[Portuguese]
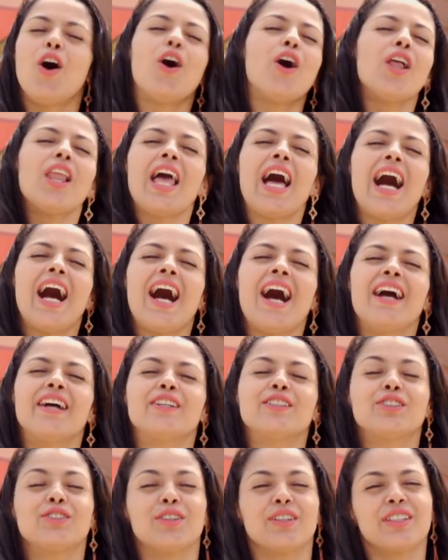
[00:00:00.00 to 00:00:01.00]
Olá,
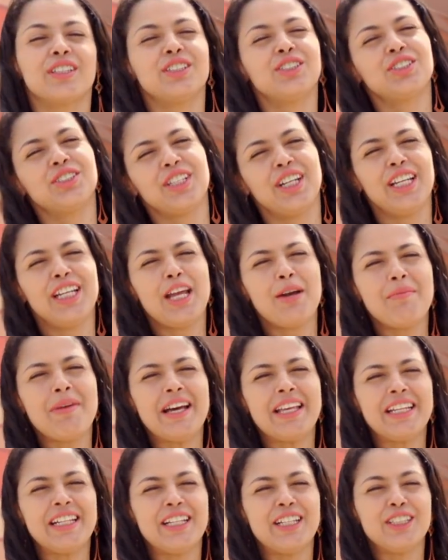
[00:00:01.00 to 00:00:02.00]
eu sou Cristiane
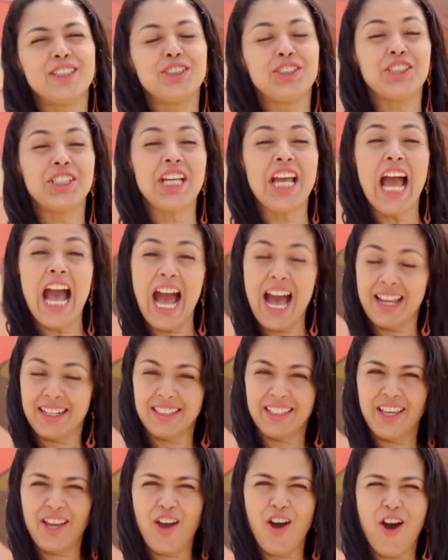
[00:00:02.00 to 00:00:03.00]
Amarante,
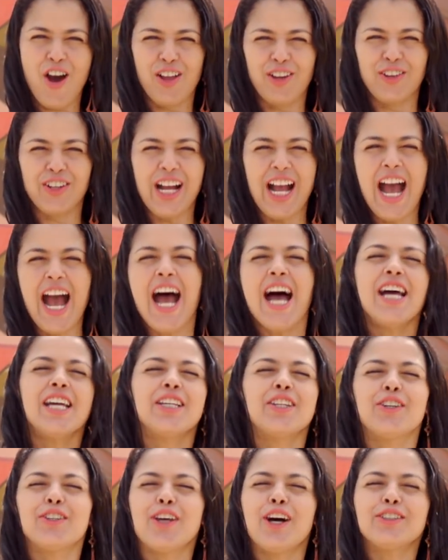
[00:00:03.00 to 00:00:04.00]
arqueóloga,
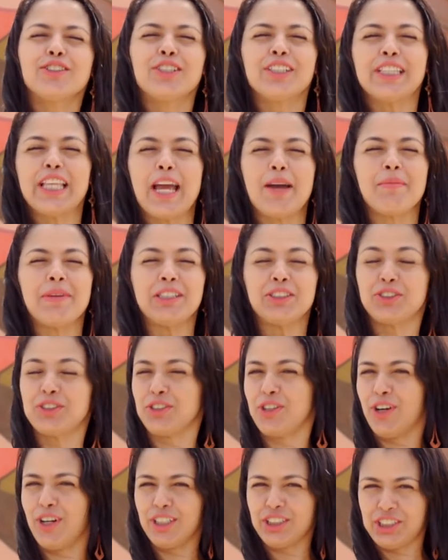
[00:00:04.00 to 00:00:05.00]
e o nosso tema
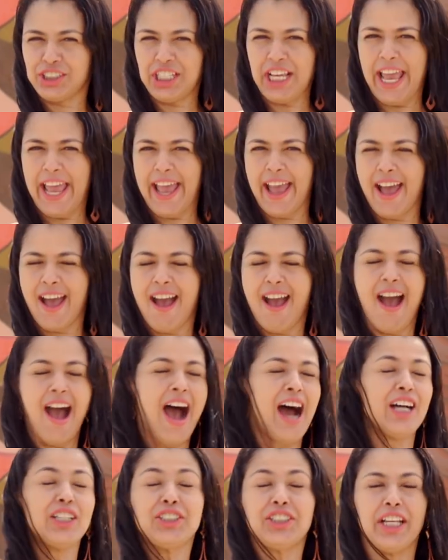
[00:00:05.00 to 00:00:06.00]
de hoje é
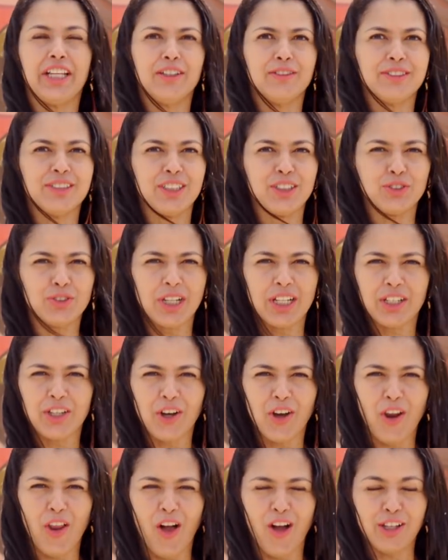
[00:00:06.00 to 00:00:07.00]
Achei um sítio
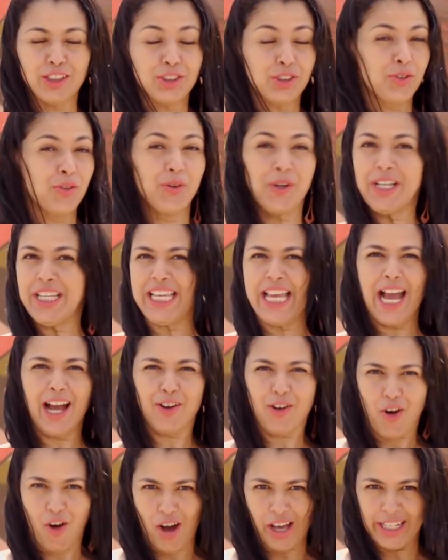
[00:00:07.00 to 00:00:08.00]
arqueológico, e
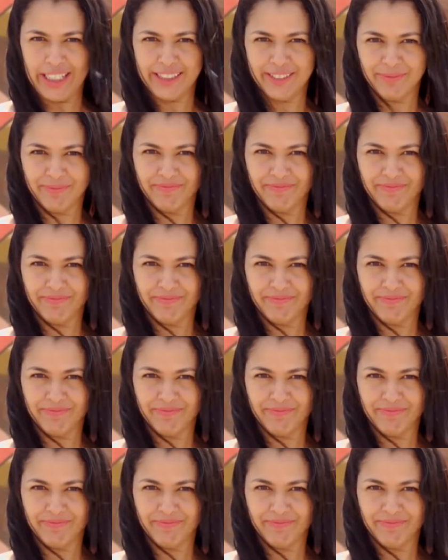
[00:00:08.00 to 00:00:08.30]
agora?